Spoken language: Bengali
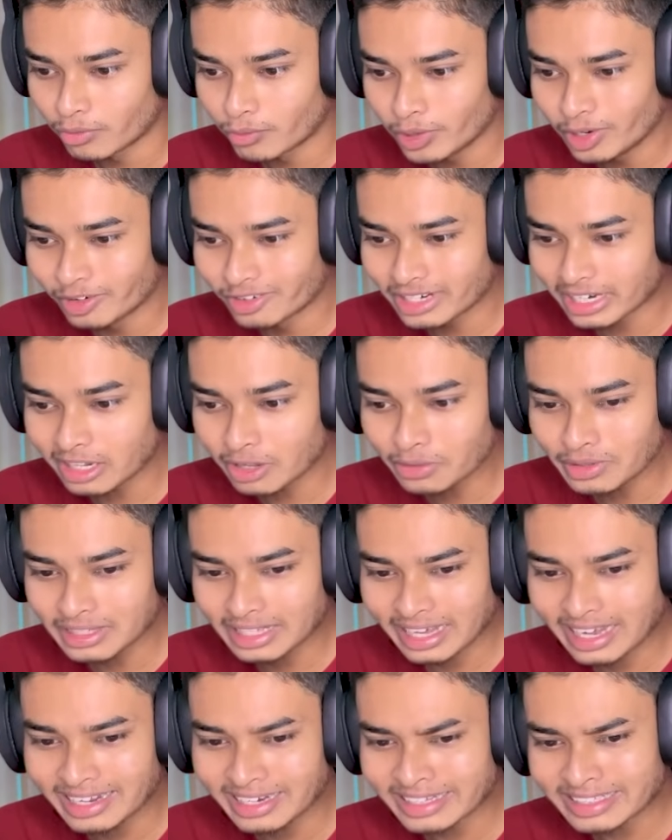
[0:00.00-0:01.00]
ওই লোকটা দেখো
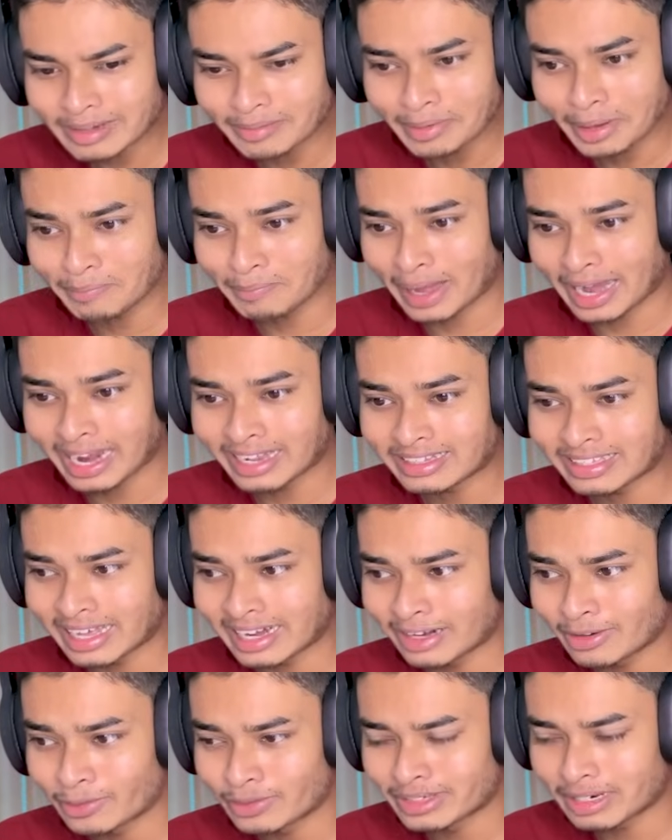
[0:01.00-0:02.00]
দেখে নিয়েছে আমাকে পালাতে আর
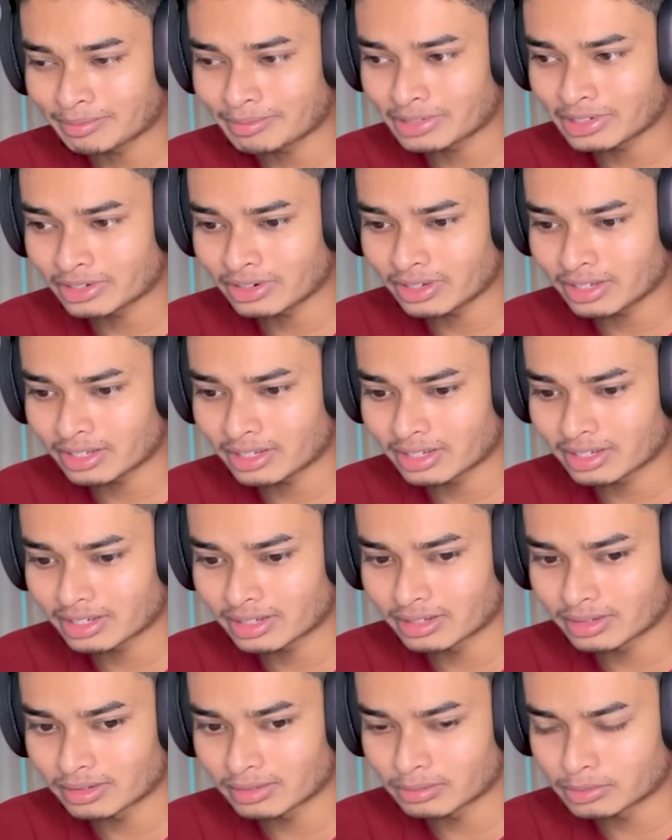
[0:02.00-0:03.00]
লোকটা মনে হয়
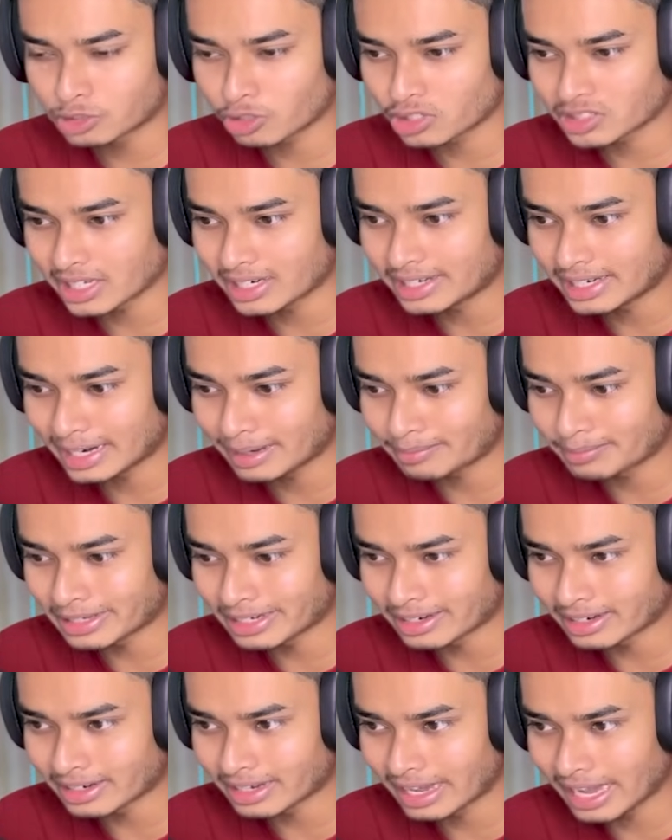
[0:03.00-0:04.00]
শয়তান
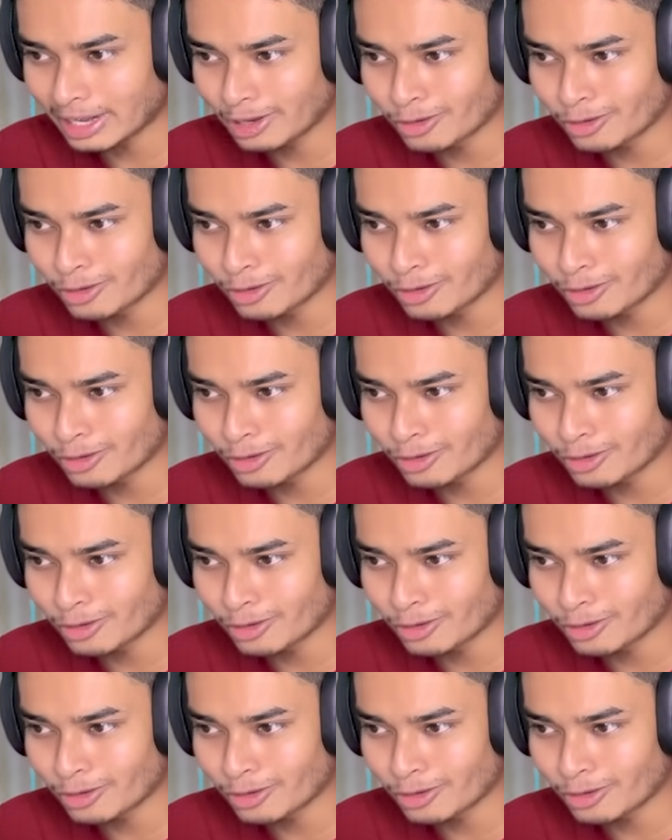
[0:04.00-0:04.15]
টাইপের এই